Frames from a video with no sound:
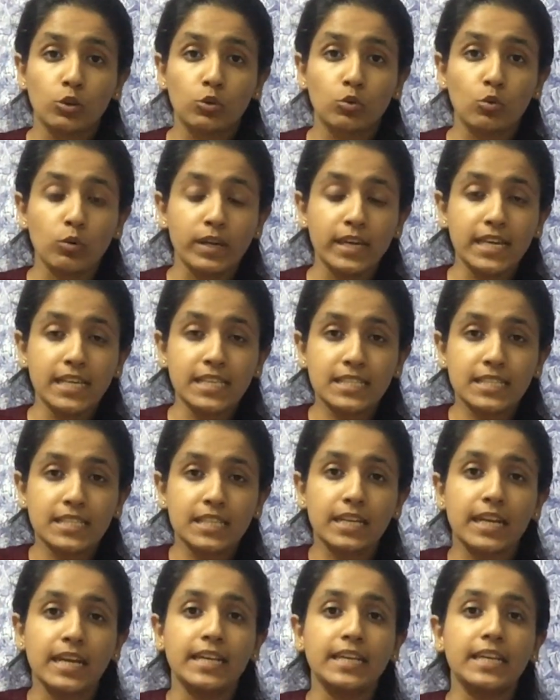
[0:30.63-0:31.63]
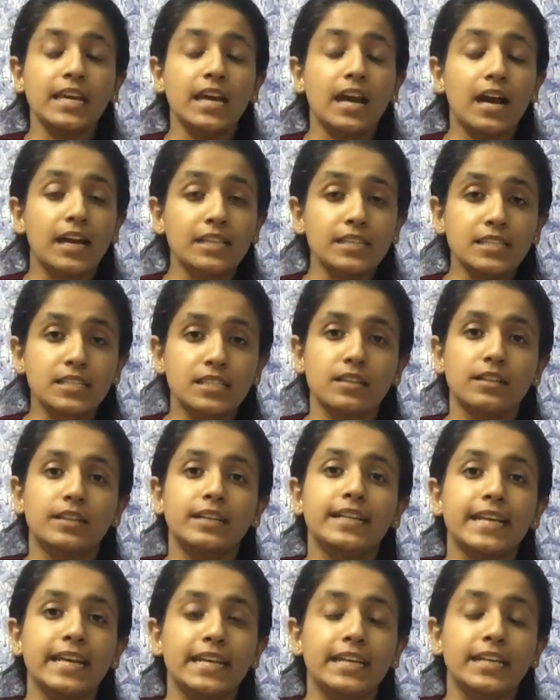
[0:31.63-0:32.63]
तो इस तरह की
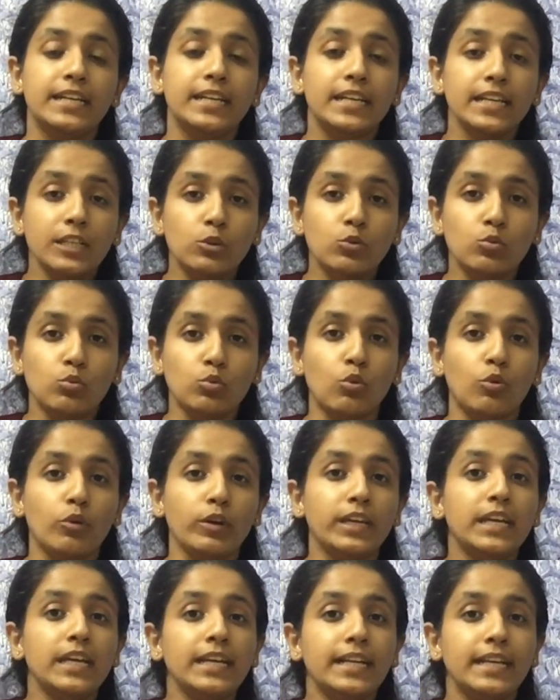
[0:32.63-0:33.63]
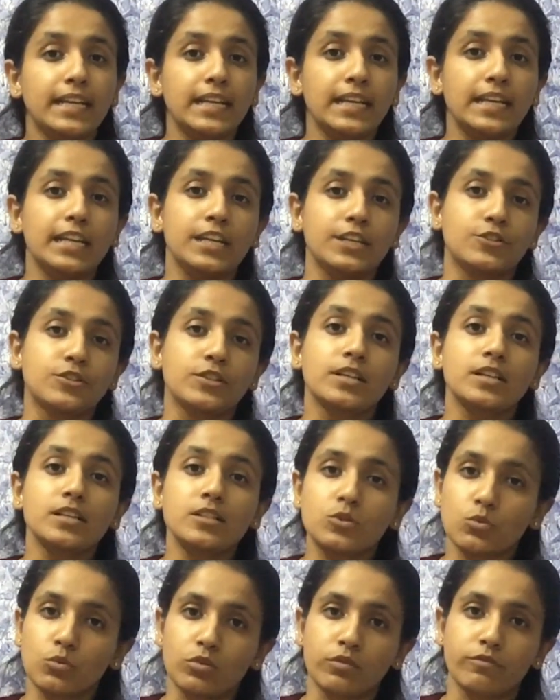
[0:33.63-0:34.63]
अनसर्टेनिटी दूर होगी डिक्लेरेशन का
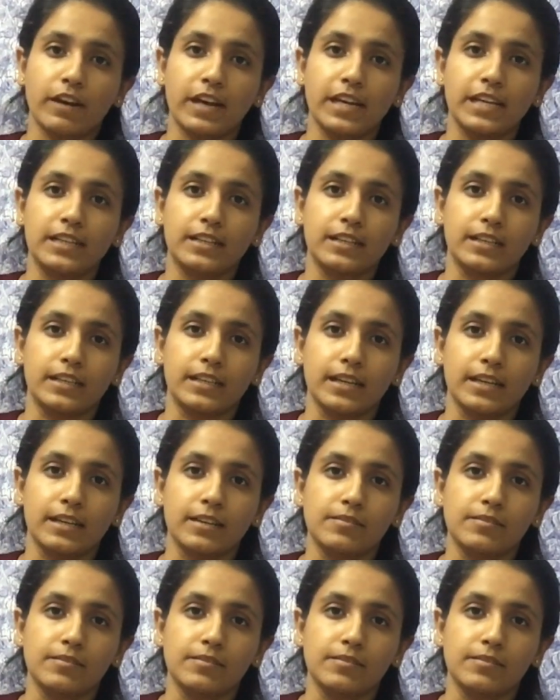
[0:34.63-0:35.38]
सूट फाइल करके